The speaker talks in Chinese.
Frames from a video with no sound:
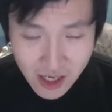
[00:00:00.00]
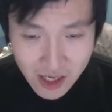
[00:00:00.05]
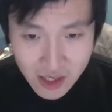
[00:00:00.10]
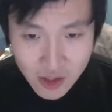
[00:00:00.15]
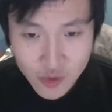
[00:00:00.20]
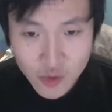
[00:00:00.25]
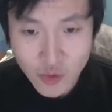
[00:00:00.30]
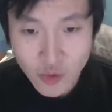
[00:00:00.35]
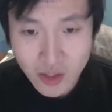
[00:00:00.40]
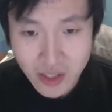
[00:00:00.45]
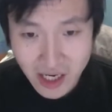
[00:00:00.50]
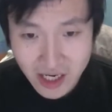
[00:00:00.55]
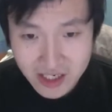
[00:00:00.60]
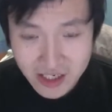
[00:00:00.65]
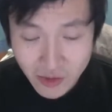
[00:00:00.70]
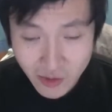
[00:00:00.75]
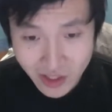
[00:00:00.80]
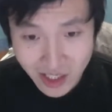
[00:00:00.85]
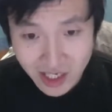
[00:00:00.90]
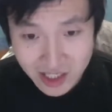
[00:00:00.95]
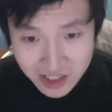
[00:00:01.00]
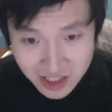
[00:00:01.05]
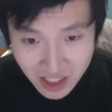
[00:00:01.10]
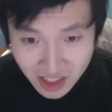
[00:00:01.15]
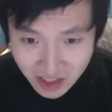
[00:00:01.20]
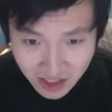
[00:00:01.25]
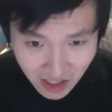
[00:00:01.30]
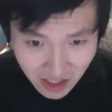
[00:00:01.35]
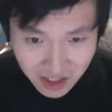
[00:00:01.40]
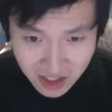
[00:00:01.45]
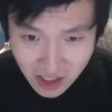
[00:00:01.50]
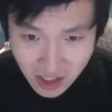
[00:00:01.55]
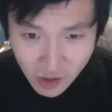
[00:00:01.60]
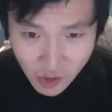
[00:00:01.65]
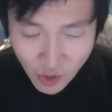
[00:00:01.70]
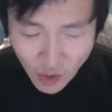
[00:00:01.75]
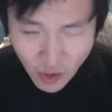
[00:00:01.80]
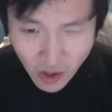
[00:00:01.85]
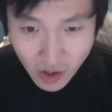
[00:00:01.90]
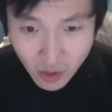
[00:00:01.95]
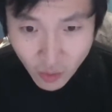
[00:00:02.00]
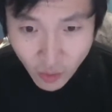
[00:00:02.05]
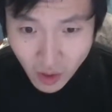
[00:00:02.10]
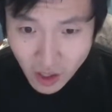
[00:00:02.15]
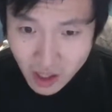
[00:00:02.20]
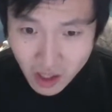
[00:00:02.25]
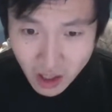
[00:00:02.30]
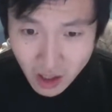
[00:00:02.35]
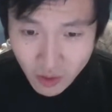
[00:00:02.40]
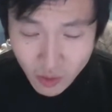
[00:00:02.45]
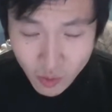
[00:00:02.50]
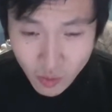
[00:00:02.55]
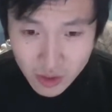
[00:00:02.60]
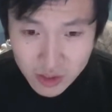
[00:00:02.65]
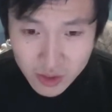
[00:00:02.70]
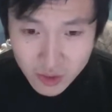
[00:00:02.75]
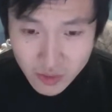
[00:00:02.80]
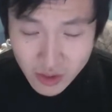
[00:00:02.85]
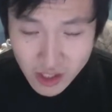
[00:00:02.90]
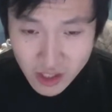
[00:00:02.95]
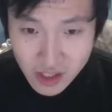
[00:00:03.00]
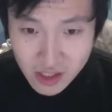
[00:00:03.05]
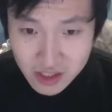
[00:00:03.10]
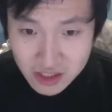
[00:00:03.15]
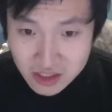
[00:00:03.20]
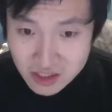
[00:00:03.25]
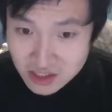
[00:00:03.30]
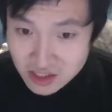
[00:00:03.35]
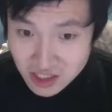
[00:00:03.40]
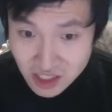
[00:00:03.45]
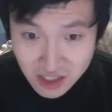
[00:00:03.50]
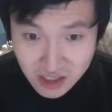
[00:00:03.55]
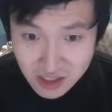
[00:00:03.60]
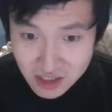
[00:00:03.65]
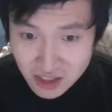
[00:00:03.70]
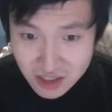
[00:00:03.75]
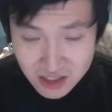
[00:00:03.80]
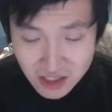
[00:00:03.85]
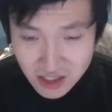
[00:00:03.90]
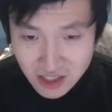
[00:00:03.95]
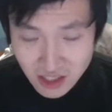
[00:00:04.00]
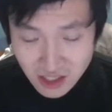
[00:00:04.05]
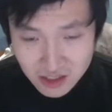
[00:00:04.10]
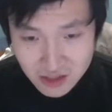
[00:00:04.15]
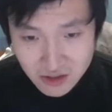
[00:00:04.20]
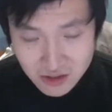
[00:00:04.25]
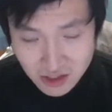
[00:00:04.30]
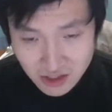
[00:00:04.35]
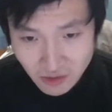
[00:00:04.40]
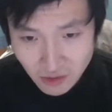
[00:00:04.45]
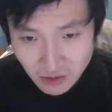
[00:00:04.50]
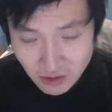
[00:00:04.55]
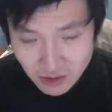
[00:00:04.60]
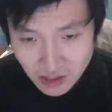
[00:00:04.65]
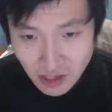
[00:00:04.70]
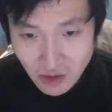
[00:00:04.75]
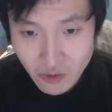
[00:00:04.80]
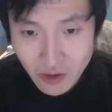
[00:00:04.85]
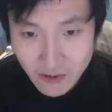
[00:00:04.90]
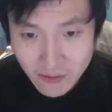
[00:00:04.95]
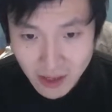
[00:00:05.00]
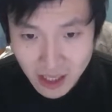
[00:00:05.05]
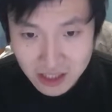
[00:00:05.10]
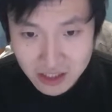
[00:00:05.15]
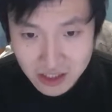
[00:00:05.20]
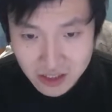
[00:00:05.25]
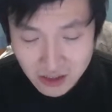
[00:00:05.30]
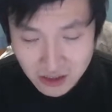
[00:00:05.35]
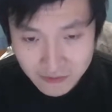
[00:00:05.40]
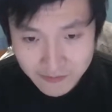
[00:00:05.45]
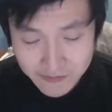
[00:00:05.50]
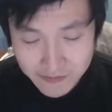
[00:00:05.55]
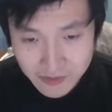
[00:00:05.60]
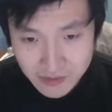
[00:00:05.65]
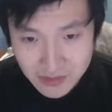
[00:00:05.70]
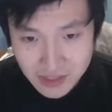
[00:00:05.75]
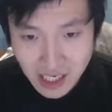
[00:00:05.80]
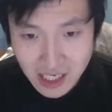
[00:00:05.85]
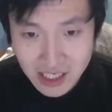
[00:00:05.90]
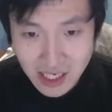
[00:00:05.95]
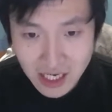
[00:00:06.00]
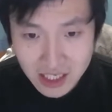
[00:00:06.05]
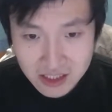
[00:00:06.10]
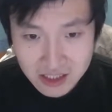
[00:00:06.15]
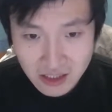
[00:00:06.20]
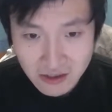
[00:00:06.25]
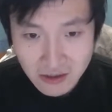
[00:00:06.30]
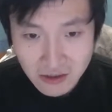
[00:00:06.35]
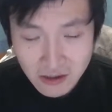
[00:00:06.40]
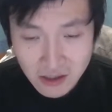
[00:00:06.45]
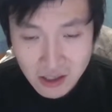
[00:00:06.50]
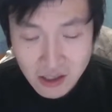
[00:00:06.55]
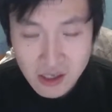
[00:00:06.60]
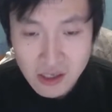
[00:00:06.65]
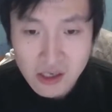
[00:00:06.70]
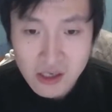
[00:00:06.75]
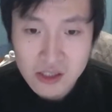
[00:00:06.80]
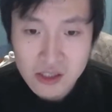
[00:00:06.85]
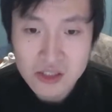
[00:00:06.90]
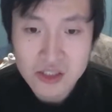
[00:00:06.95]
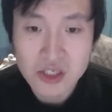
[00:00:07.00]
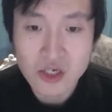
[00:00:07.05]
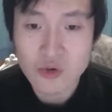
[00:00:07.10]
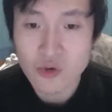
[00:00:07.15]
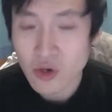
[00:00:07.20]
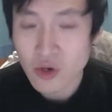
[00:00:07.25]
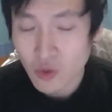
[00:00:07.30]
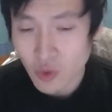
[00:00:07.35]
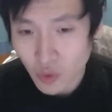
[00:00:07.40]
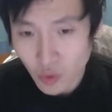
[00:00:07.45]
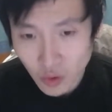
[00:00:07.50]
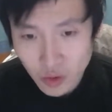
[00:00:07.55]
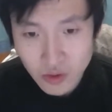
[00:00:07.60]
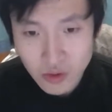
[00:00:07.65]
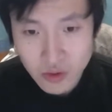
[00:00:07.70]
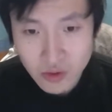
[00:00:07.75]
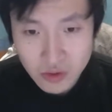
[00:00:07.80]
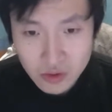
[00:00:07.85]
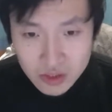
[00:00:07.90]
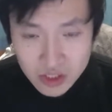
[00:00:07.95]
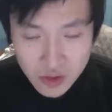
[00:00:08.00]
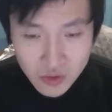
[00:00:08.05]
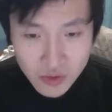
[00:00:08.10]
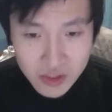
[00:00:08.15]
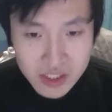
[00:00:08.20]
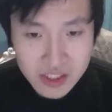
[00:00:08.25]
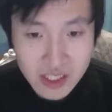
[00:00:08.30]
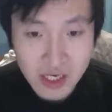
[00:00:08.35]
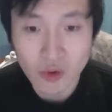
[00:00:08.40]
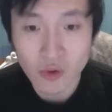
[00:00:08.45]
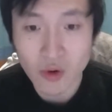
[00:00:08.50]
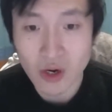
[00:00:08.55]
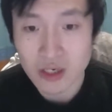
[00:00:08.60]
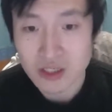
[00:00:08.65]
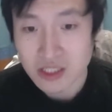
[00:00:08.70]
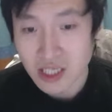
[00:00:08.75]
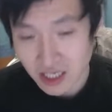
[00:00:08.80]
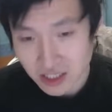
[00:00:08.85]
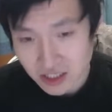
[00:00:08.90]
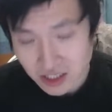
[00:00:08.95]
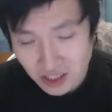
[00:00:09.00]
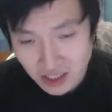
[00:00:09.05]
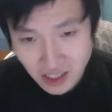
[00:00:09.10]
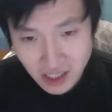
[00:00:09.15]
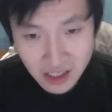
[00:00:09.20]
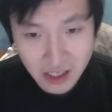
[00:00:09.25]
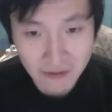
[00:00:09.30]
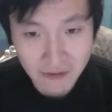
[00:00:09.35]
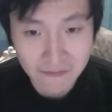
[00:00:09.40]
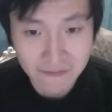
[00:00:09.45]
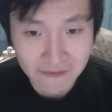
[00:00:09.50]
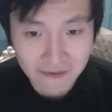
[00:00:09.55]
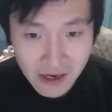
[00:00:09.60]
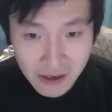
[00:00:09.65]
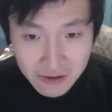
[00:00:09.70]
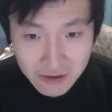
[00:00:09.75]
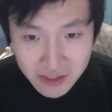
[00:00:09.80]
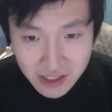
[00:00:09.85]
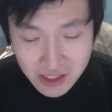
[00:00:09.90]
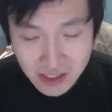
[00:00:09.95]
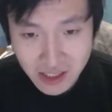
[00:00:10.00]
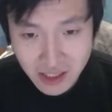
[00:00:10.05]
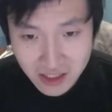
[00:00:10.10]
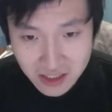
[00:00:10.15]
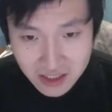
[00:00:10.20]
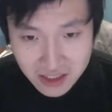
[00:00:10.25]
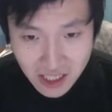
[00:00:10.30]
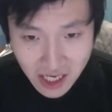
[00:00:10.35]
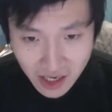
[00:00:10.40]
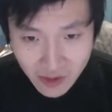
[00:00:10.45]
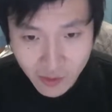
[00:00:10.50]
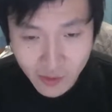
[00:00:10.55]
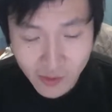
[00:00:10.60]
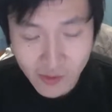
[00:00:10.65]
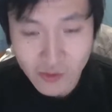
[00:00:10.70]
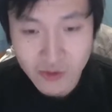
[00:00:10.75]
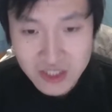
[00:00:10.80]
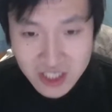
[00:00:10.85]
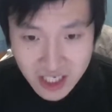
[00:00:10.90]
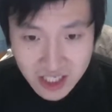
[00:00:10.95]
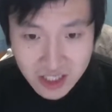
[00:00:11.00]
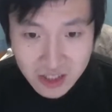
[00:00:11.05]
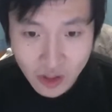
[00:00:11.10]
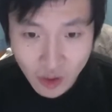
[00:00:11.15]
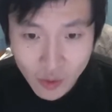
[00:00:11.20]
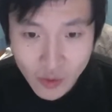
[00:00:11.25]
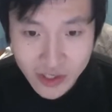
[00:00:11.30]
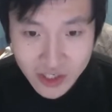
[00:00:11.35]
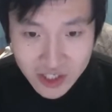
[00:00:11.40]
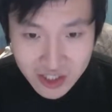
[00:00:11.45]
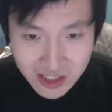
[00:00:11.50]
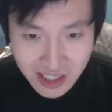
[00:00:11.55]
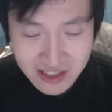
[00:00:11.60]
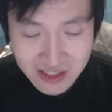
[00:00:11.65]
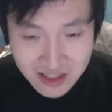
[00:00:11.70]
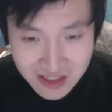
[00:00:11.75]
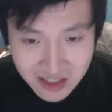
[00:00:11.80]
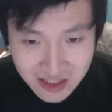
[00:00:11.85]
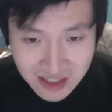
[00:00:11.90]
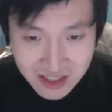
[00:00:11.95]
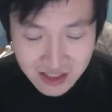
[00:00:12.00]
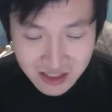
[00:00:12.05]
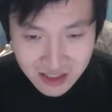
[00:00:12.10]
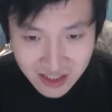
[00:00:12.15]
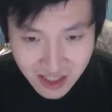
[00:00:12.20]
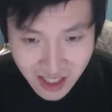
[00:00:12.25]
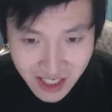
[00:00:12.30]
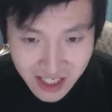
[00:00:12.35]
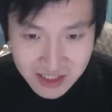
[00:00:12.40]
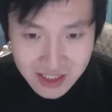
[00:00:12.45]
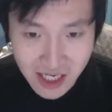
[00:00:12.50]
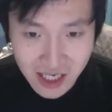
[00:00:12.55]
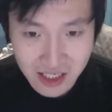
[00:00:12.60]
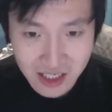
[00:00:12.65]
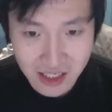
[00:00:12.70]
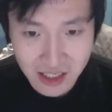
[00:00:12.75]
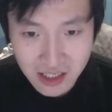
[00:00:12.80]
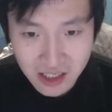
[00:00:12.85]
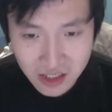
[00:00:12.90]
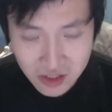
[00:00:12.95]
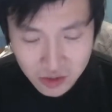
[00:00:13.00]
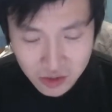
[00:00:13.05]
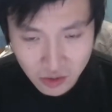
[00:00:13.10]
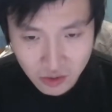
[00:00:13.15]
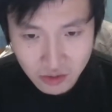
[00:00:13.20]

如果他认为他真的是个国王，我靠，我就真的真的就是他会把这种大他者社会活动、社会交往产生的一个符号性的一个产物，认同为是他自己内在的一种，